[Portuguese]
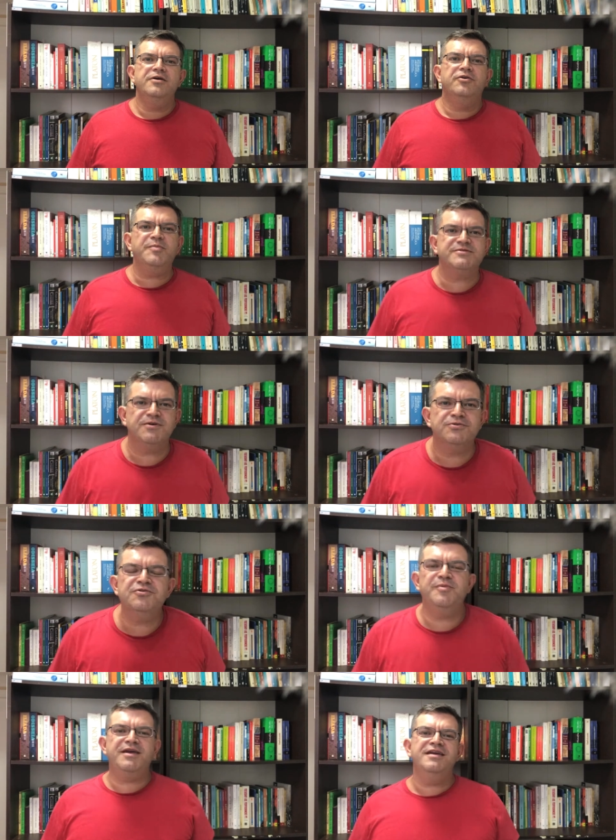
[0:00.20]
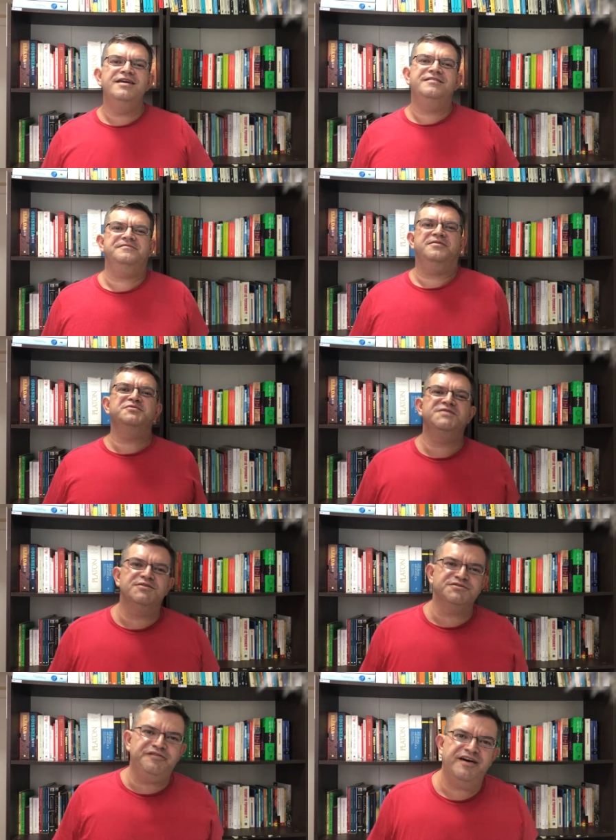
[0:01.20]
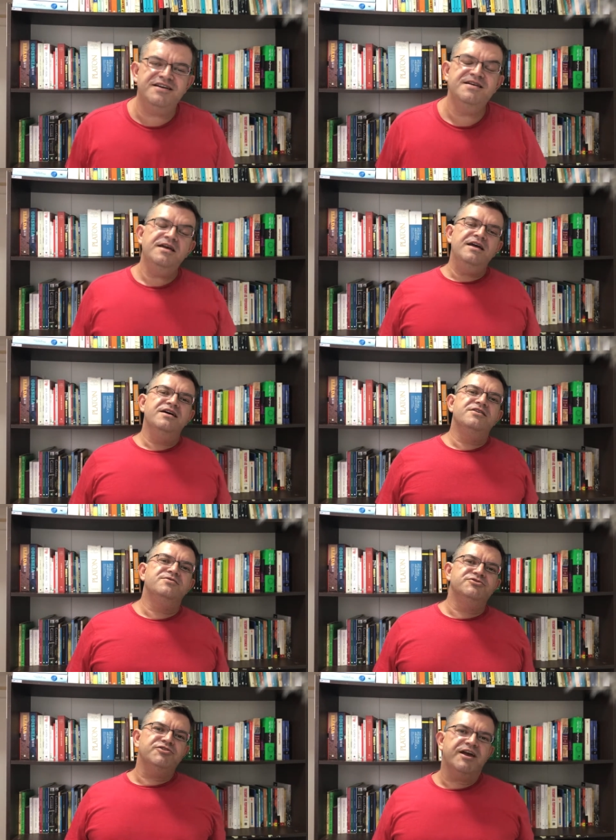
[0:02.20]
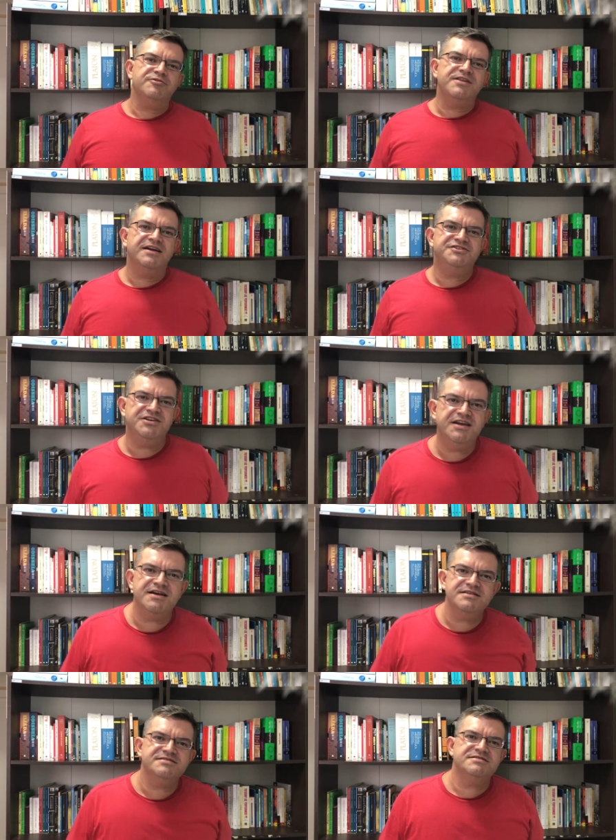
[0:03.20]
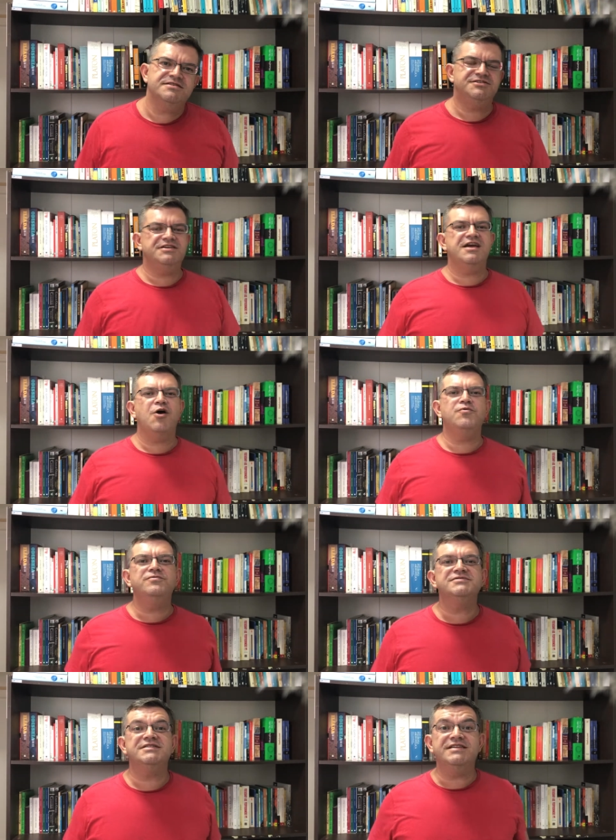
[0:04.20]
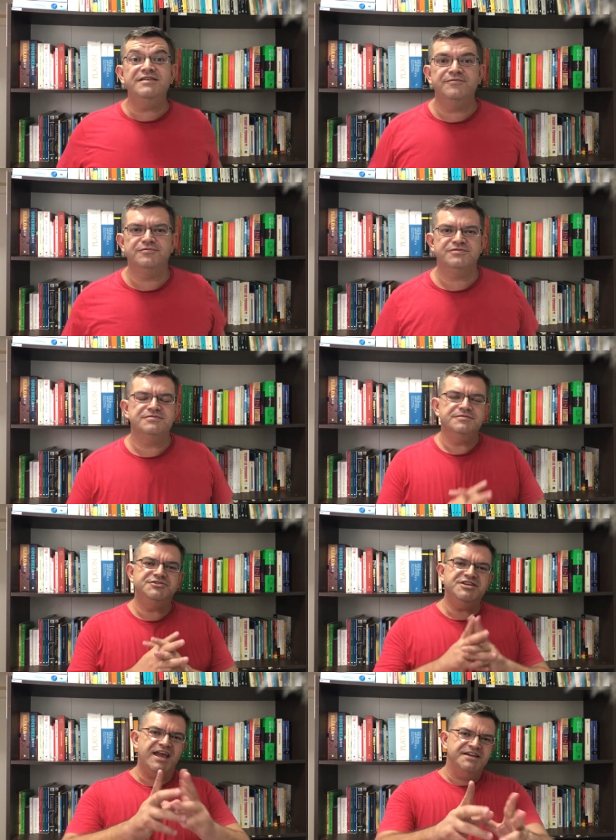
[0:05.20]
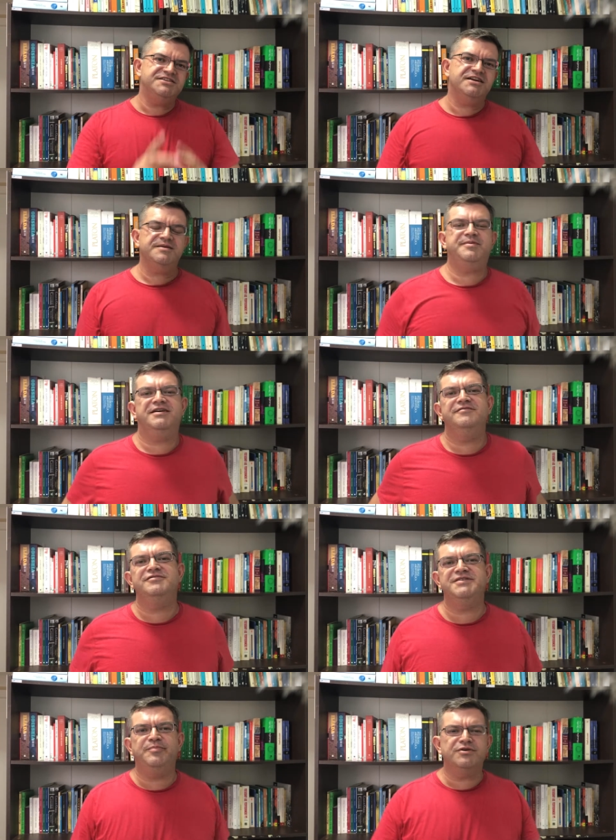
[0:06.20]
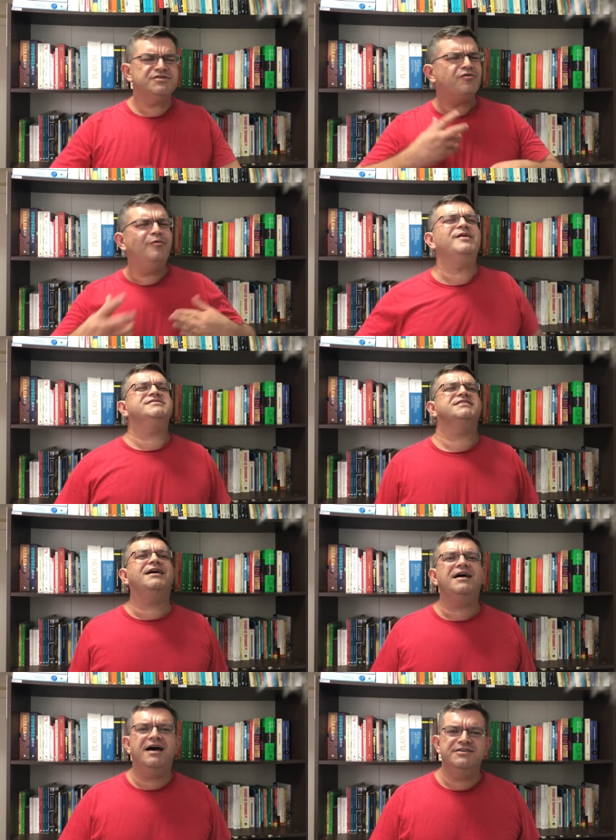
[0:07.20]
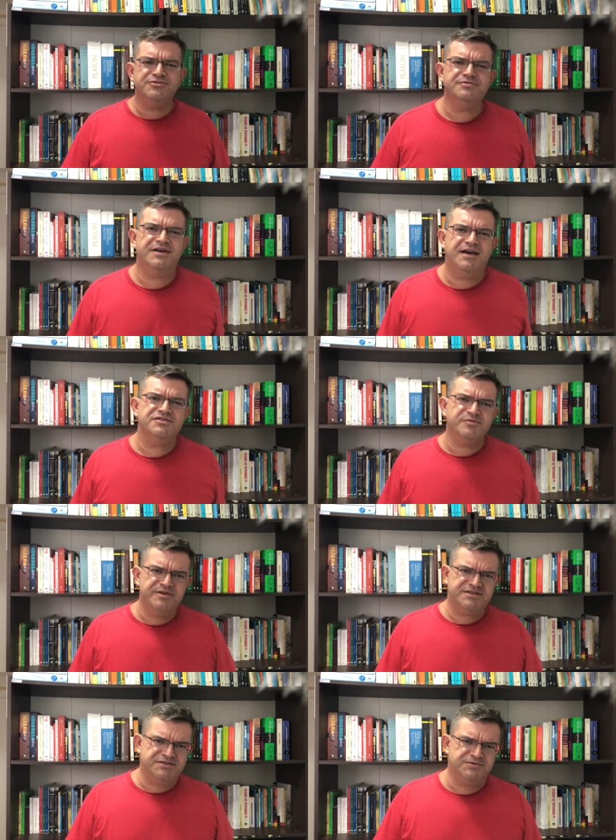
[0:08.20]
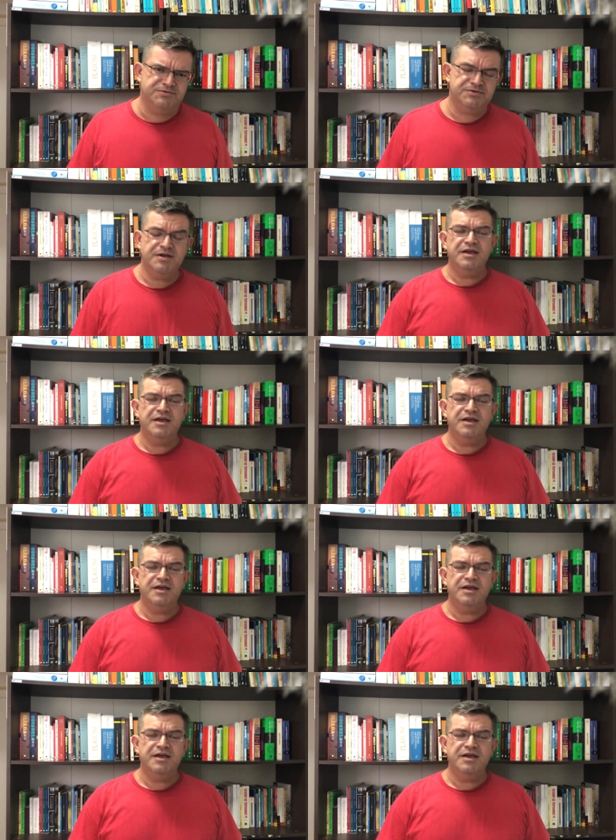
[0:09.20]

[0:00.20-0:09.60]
Oi, pessoal, tudo bem? Vamos filosofar? Hoje eu quero dar dicas de alguns livros de ética para que você possa começar a estudar sobre esse assunto.